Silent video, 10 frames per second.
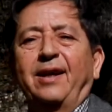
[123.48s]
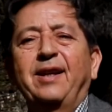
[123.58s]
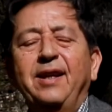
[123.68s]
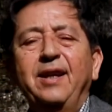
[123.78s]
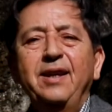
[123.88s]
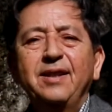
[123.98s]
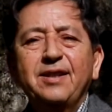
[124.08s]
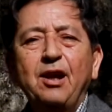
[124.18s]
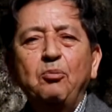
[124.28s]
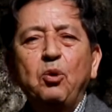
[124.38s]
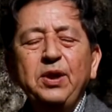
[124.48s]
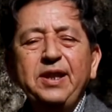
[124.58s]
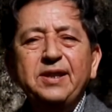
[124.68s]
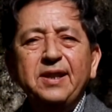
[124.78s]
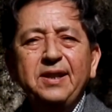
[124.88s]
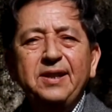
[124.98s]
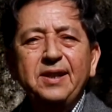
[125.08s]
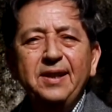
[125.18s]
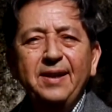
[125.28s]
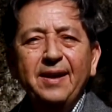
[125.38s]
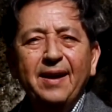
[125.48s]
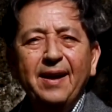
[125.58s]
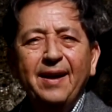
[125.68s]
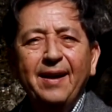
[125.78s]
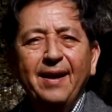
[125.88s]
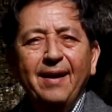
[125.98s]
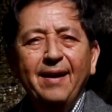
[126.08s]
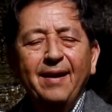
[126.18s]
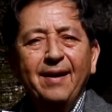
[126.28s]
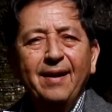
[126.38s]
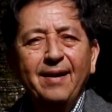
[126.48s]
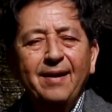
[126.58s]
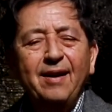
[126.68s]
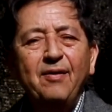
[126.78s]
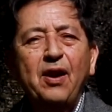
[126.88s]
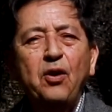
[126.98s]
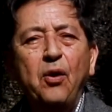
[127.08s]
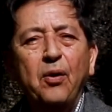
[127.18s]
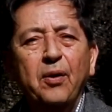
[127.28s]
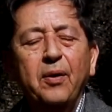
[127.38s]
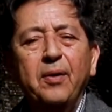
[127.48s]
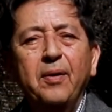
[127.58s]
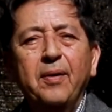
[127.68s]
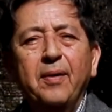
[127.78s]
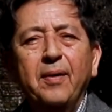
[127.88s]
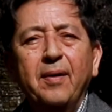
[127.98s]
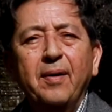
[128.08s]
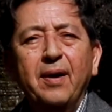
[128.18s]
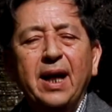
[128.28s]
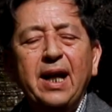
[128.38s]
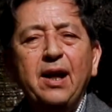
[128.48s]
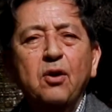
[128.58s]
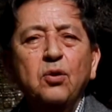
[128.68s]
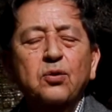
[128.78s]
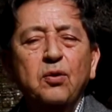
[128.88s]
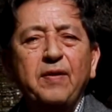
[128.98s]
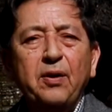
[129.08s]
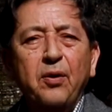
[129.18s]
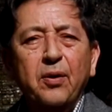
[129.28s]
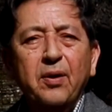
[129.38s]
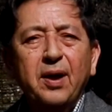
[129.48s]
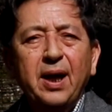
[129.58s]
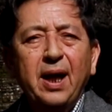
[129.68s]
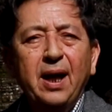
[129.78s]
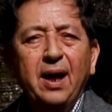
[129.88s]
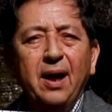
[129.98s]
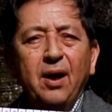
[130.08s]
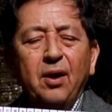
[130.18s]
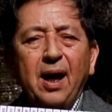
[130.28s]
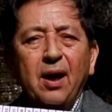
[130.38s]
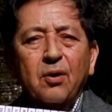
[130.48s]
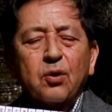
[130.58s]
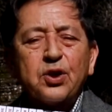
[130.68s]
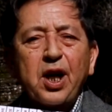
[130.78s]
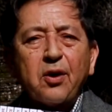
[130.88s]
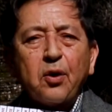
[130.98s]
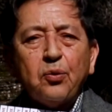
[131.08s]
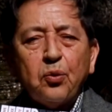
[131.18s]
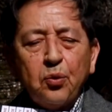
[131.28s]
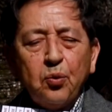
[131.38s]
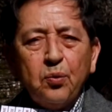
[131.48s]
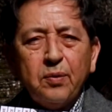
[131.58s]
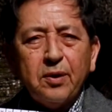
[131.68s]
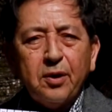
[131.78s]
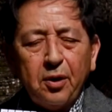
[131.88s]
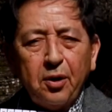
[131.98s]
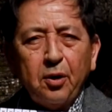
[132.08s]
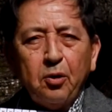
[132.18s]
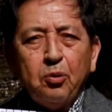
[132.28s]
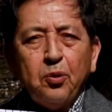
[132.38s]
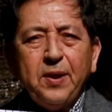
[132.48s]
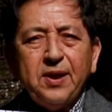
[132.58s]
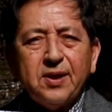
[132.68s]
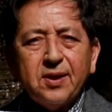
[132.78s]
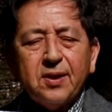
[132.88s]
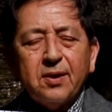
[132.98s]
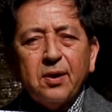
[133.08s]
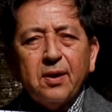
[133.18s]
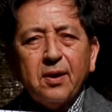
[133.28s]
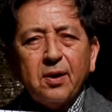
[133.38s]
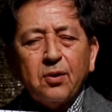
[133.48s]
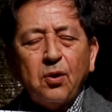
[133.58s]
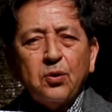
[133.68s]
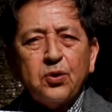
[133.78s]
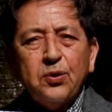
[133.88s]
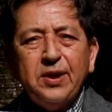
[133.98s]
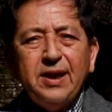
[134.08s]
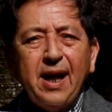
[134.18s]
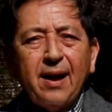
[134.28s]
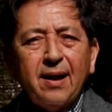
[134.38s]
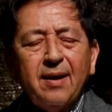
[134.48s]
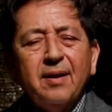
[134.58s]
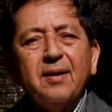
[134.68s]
qui symbolise ici les valeurs et les contre-valeurs. Que chacun de nous puisse dans ce dédale